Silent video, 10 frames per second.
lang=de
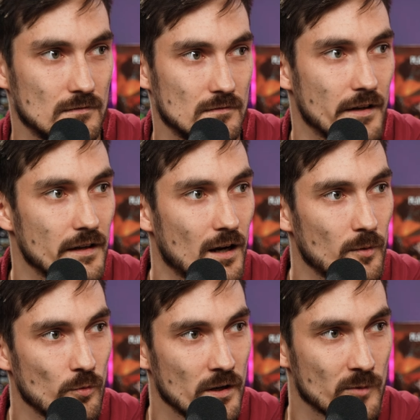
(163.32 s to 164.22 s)
Naja,
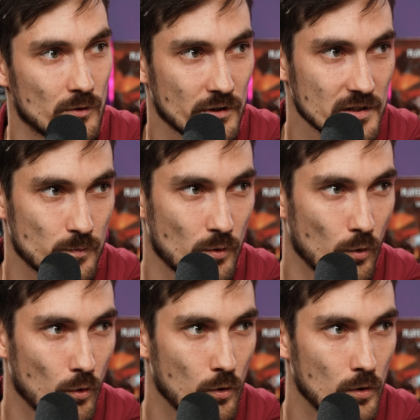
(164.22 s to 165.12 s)
aber überleg mal, du kriegst
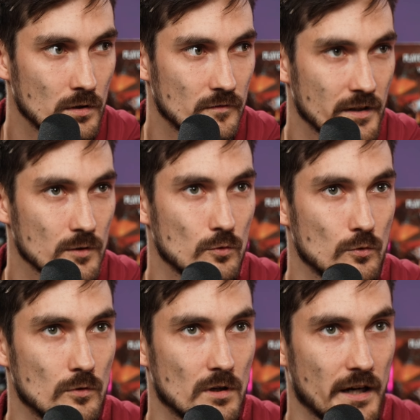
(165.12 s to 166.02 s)
pro, wenn
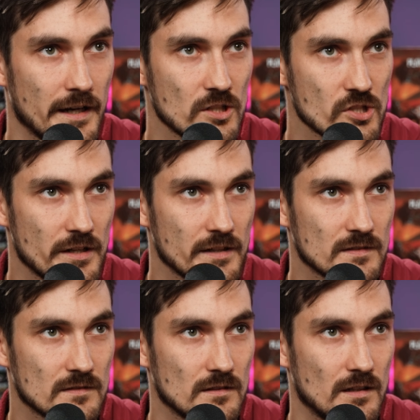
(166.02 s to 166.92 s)
du
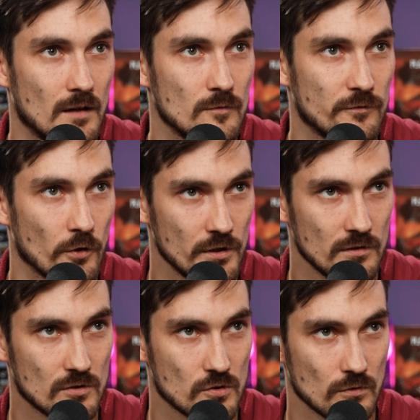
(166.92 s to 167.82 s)
reinsteigst, haben wir
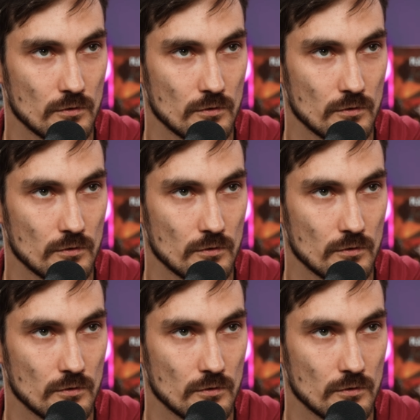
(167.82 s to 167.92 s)
vorhin schon pro